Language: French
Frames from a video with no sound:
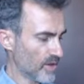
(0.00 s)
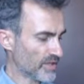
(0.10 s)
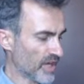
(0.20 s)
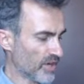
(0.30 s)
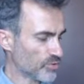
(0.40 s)

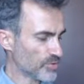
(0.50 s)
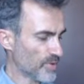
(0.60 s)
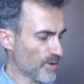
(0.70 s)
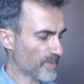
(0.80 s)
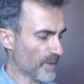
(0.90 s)
Un
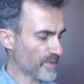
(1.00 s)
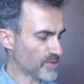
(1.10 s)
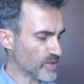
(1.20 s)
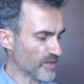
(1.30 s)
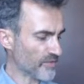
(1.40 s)
arrangement
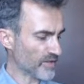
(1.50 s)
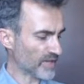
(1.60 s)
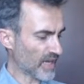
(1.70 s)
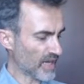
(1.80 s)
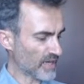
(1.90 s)
perpétuel et
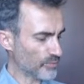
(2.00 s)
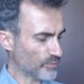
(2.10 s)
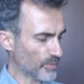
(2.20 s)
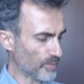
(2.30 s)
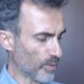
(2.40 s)
fatal,
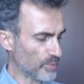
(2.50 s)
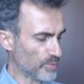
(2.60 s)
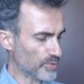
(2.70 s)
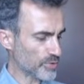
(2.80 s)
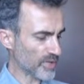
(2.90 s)
une
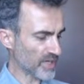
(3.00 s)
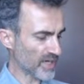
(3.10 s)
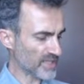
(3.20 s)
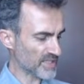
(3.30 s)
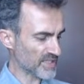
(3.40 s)
propulsion
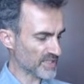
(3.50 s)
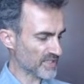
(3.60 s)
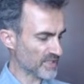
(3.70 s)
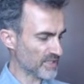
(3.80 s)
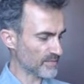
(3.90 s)

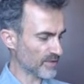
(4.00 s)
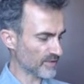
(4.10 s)
irrésistible